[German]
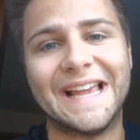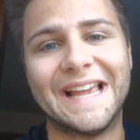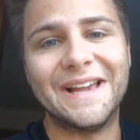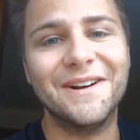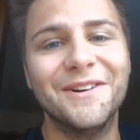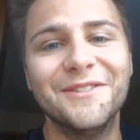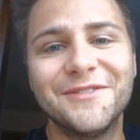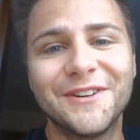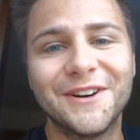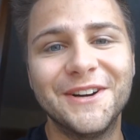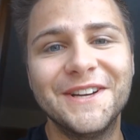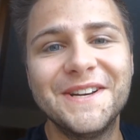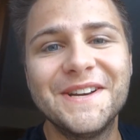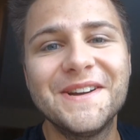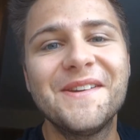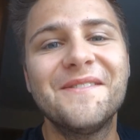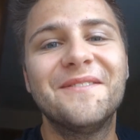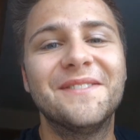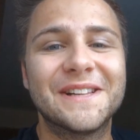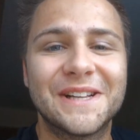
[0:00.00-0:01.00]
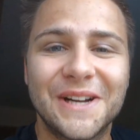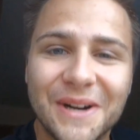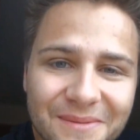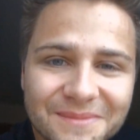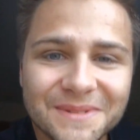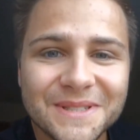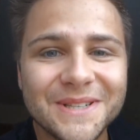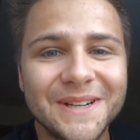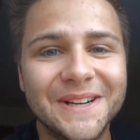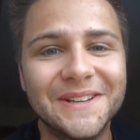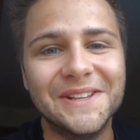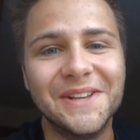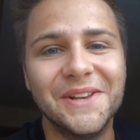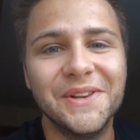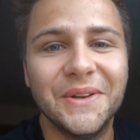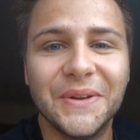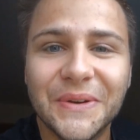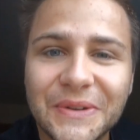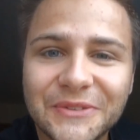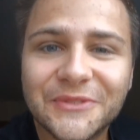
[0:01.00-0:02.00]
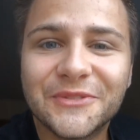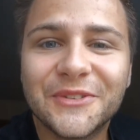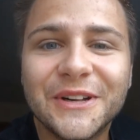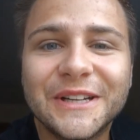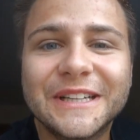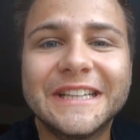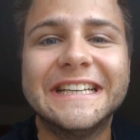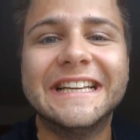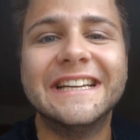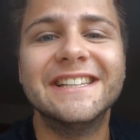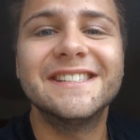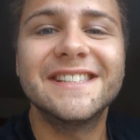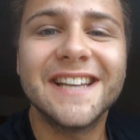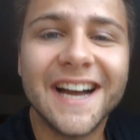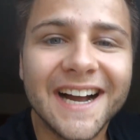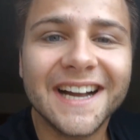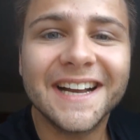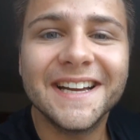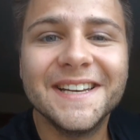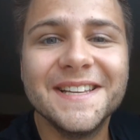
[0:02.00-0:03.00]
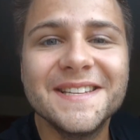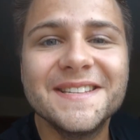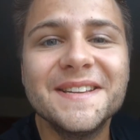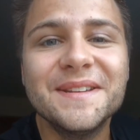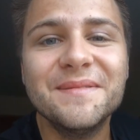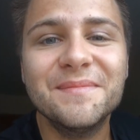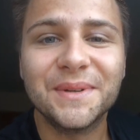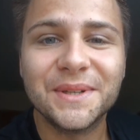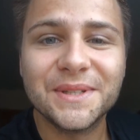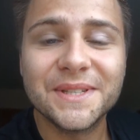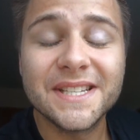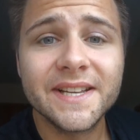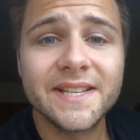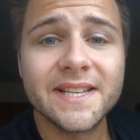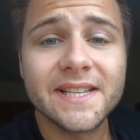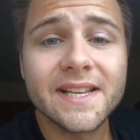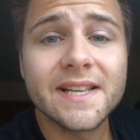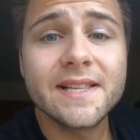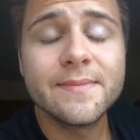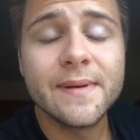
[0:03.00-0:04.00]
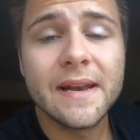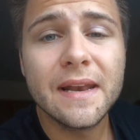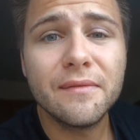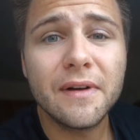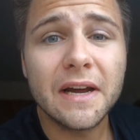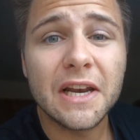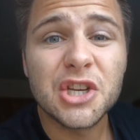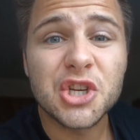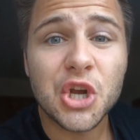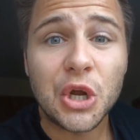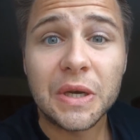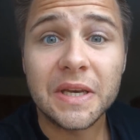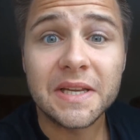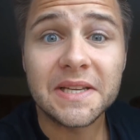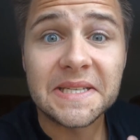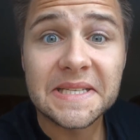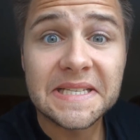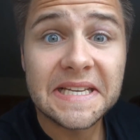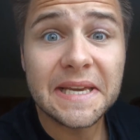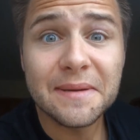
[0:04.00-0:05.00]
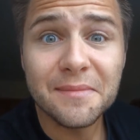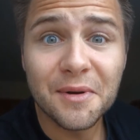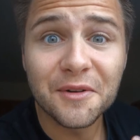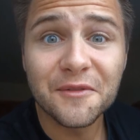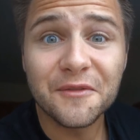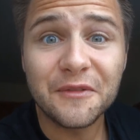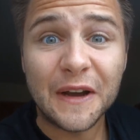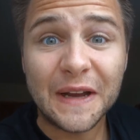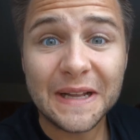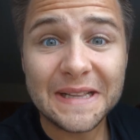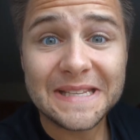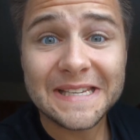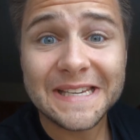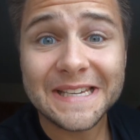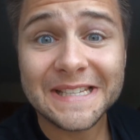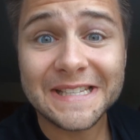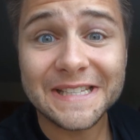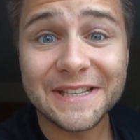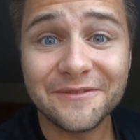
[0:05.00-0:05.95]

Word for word: Jo Freunde und willkommen zu einer neuen Folge der Tag eines Simons. Es ist jetzt mittlerweile schon die 47.